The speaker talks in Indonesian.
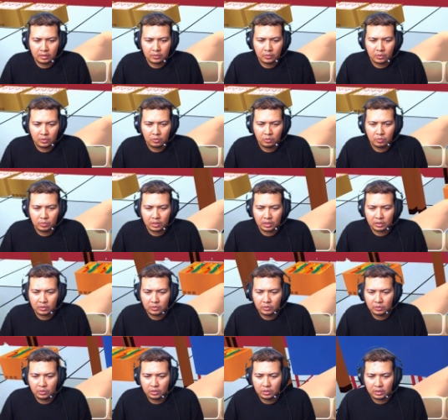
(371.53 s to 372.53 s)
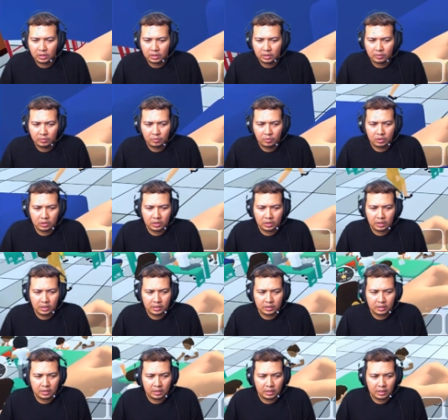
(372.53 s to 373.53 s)
Gua Uber dulu nih bocil
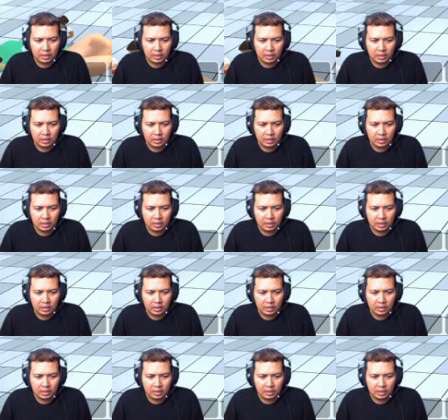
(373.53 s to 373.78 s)
SD.